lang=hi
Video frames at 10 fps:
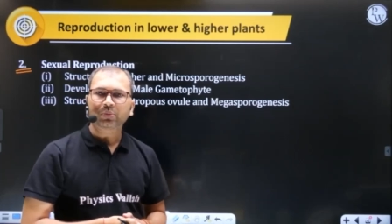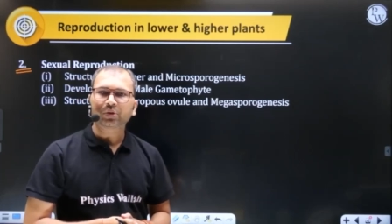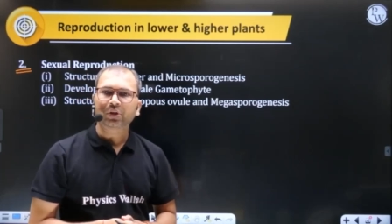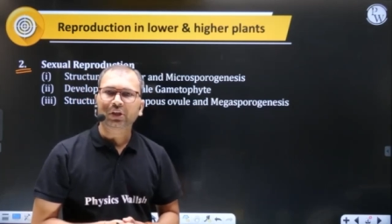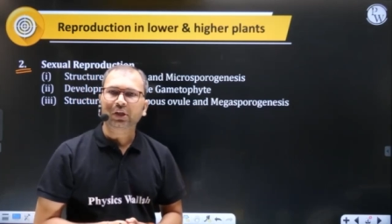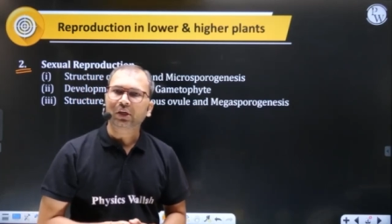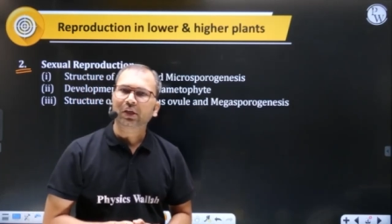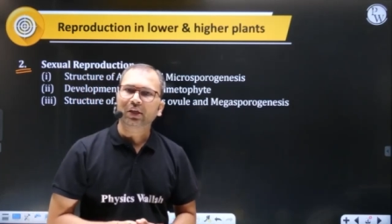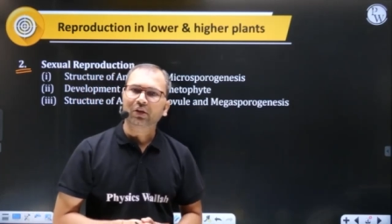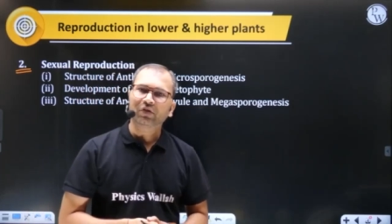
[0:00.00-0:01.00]
में नहीं आ रहा है
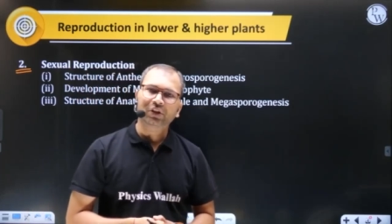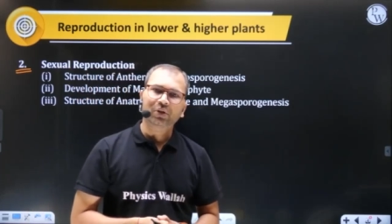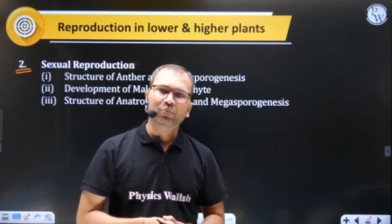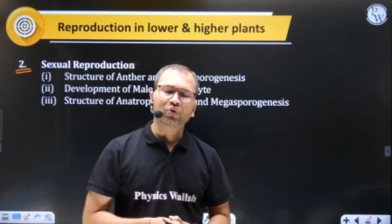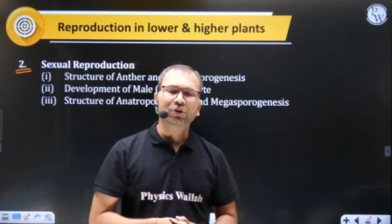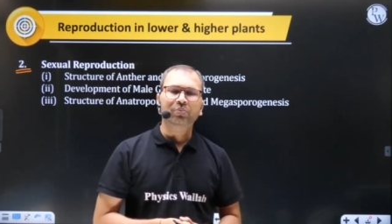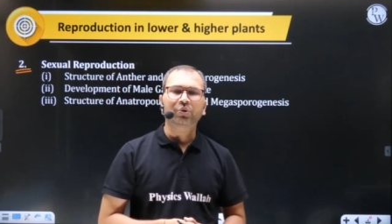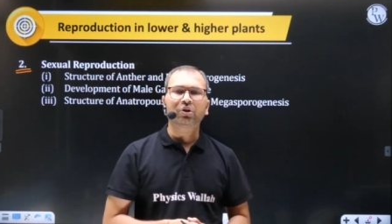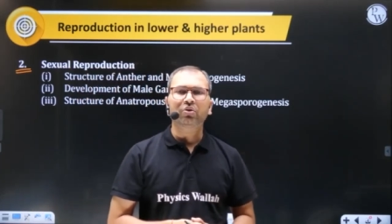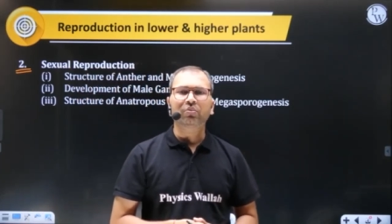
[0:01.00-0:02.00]
एलेवेंथ की बुक से
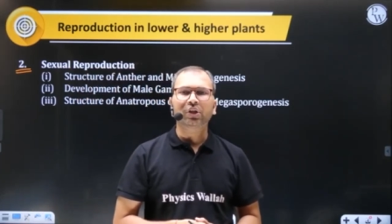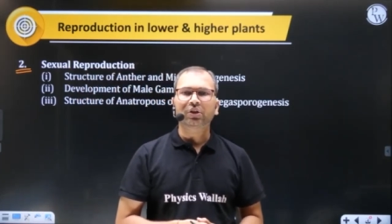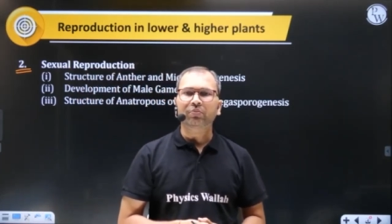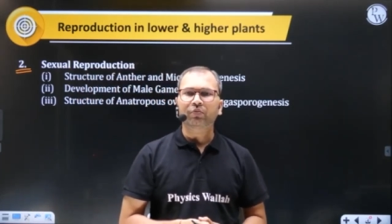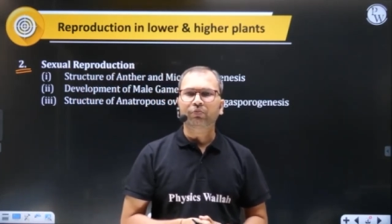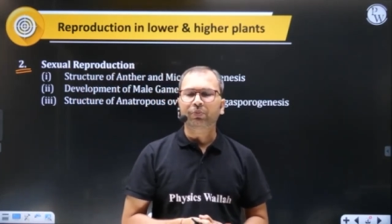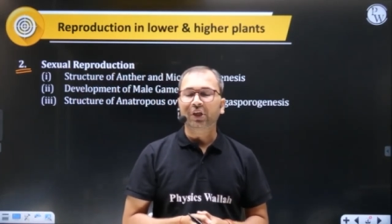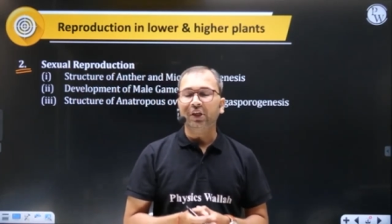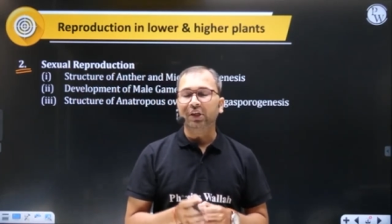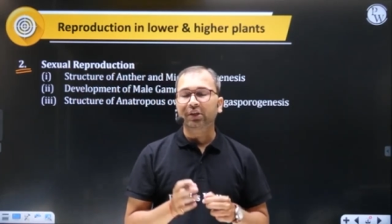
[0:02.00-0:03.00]
पढ़ लो लेकिन
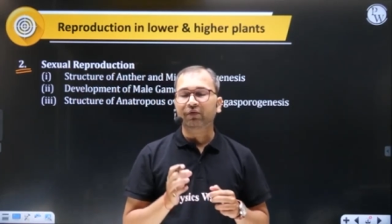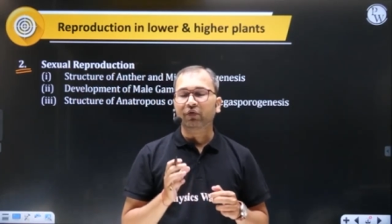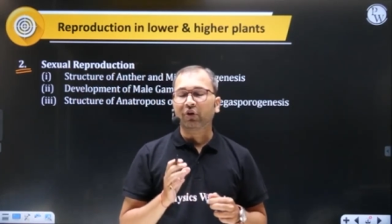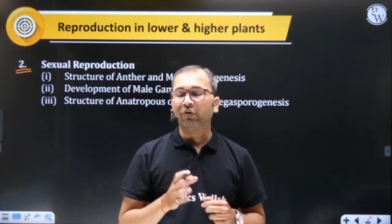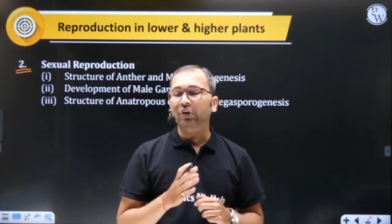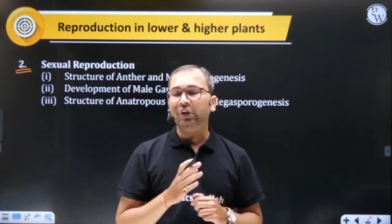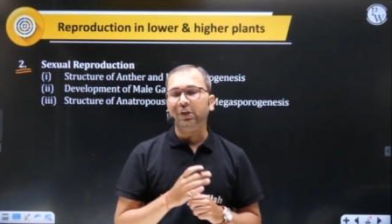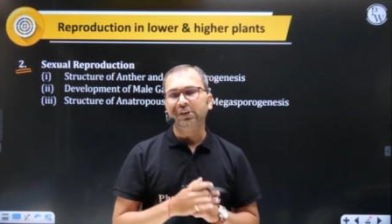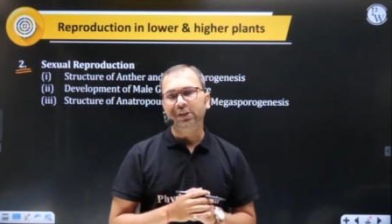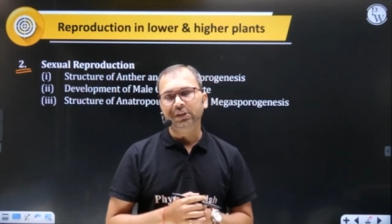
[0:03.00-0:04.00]
पहले फ्लावर का
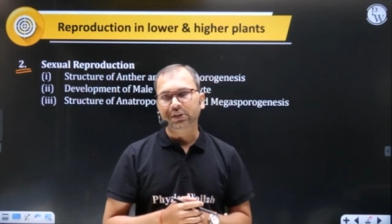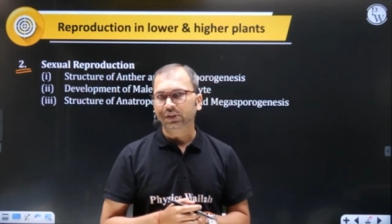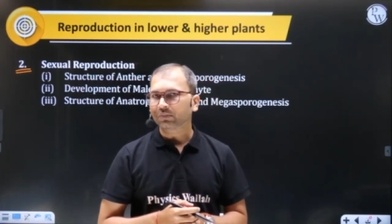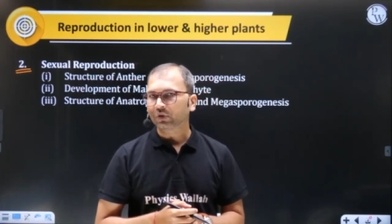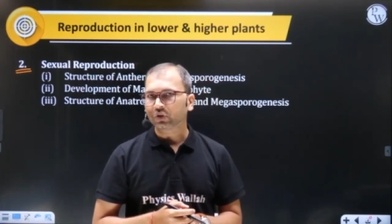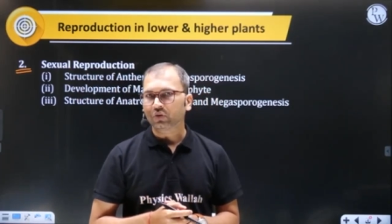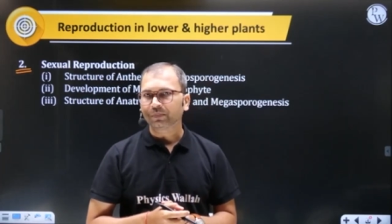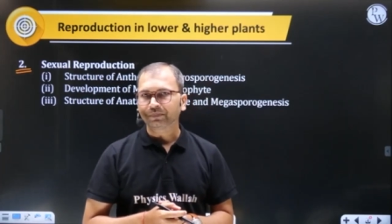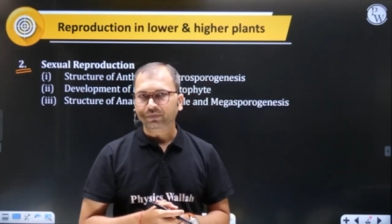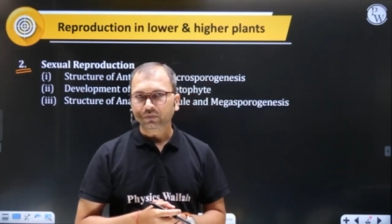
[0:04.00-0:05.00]
स्ट्रक्चर समझ लो
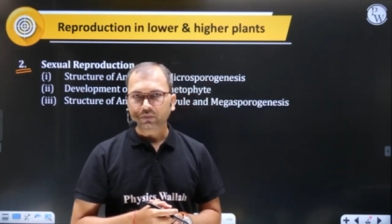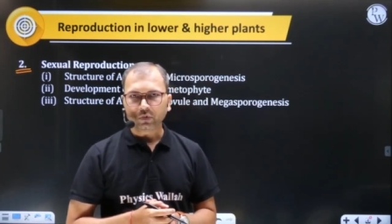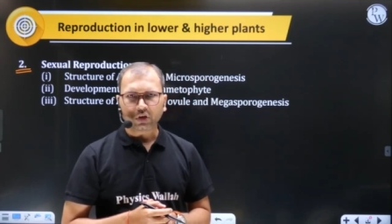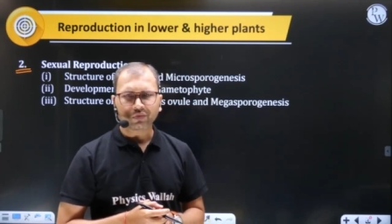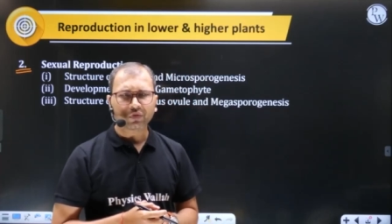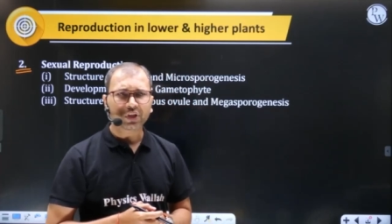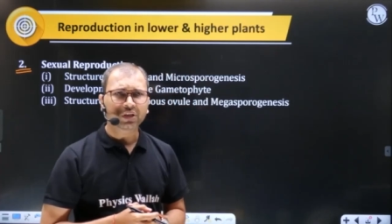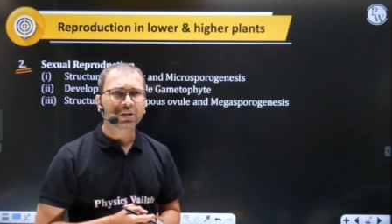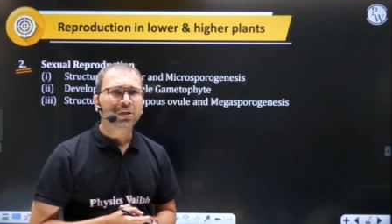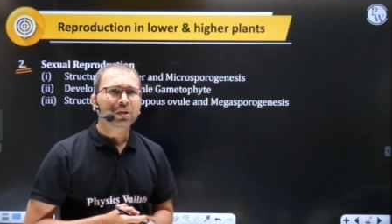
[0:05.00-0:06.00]
फिर
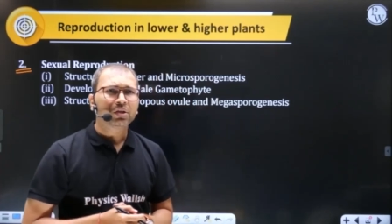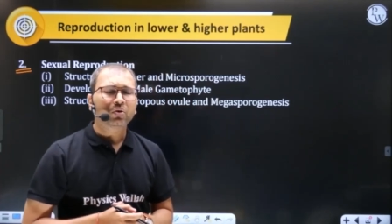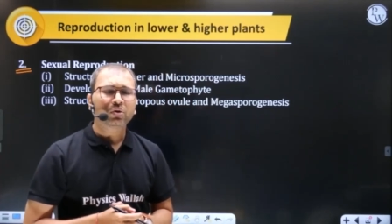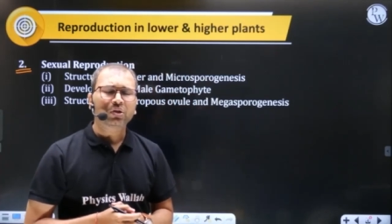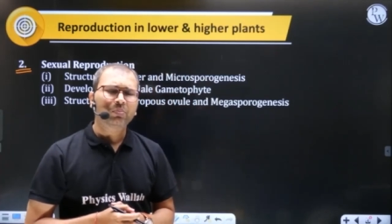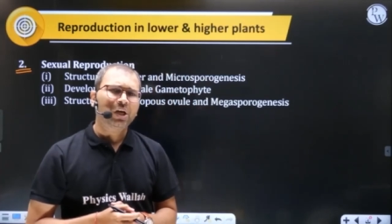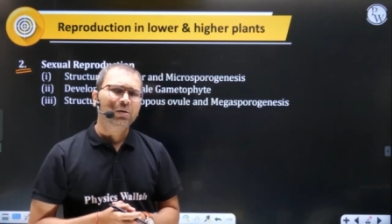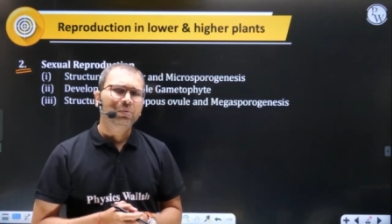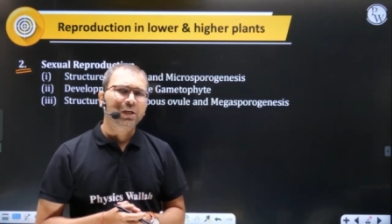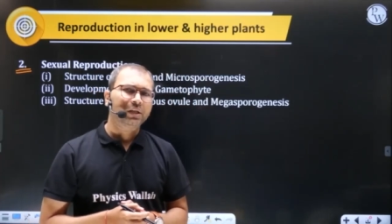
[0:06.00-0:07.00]
क्योंकि बार
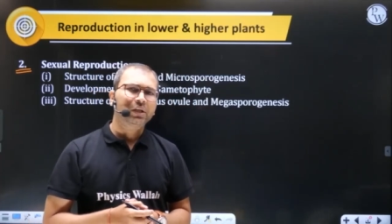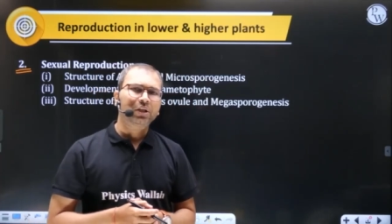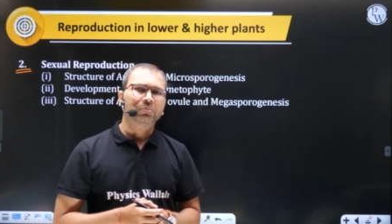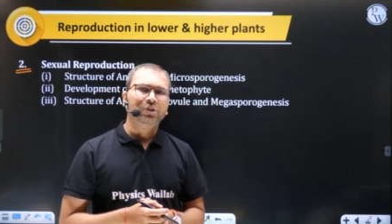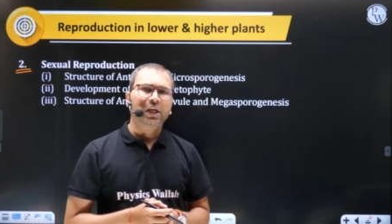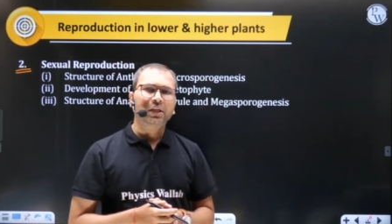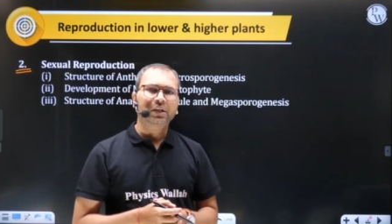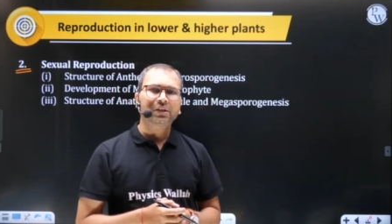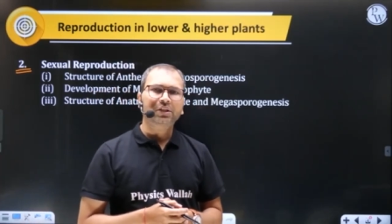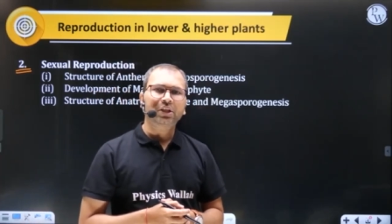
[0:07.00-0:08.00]
बार ये टर्म्स
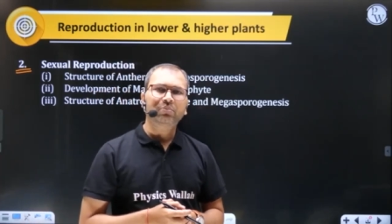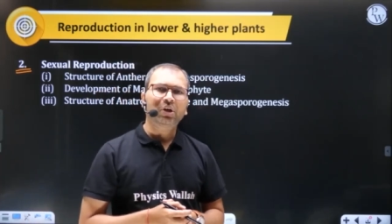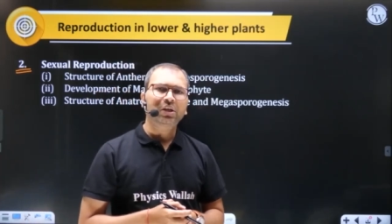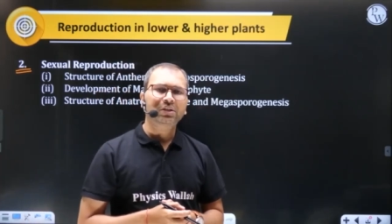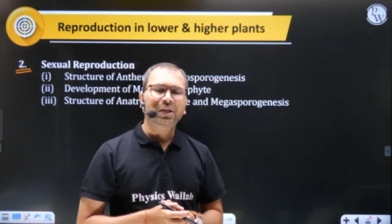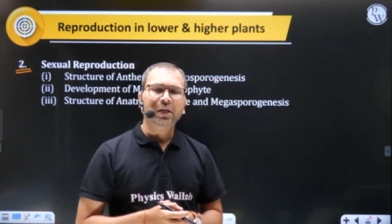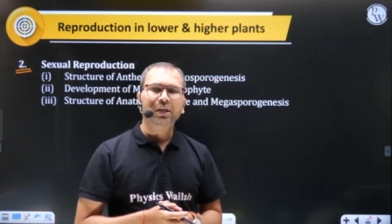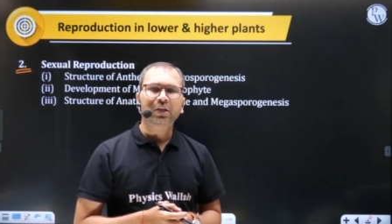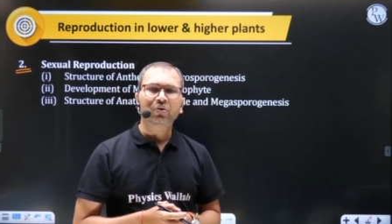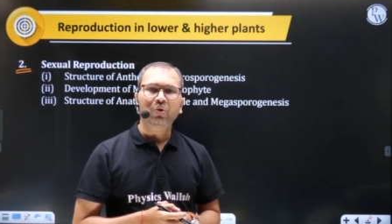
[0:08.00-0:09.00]
आएंगे स्टिग्मा
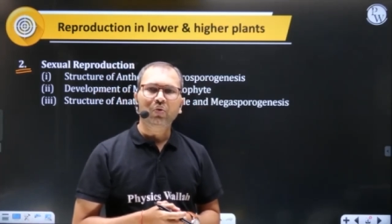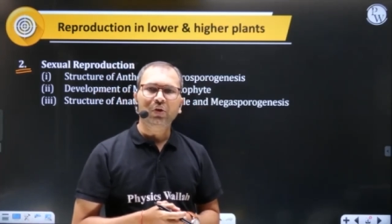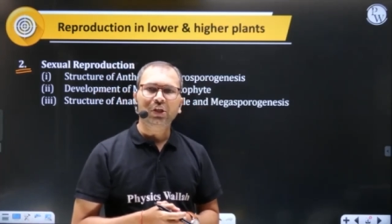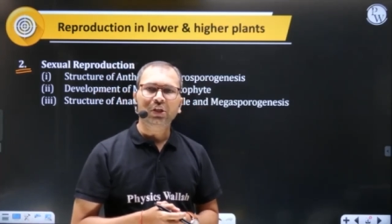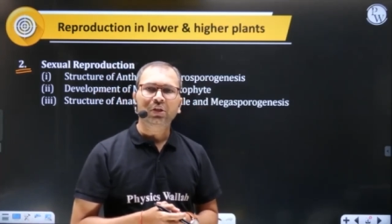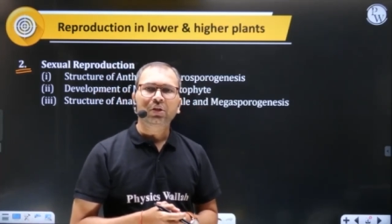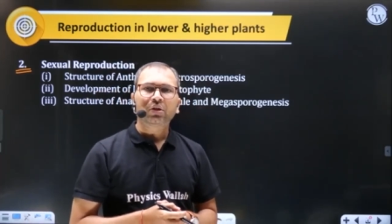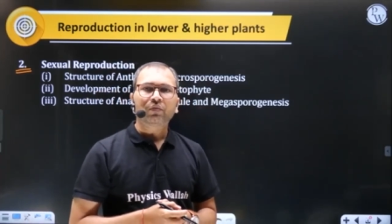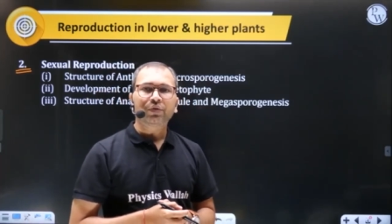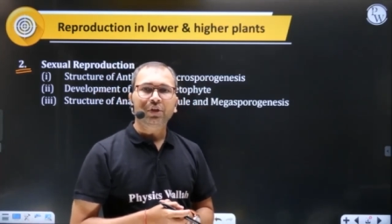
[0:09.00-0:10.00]
स्टाइल ओवरी
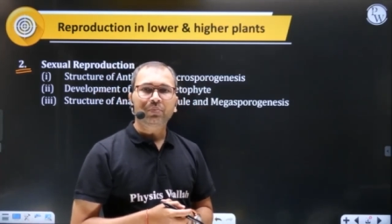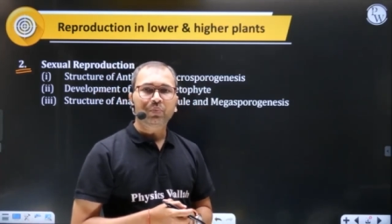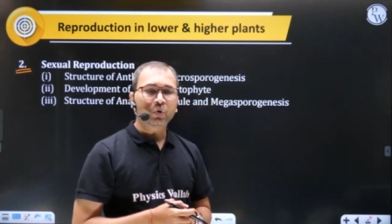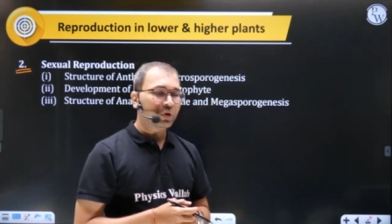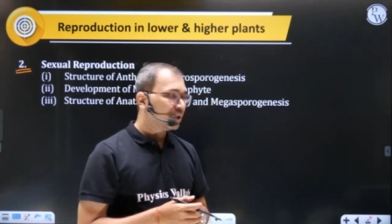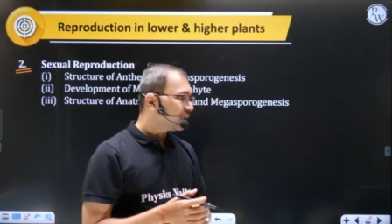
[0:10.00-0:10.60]
फिर पोलन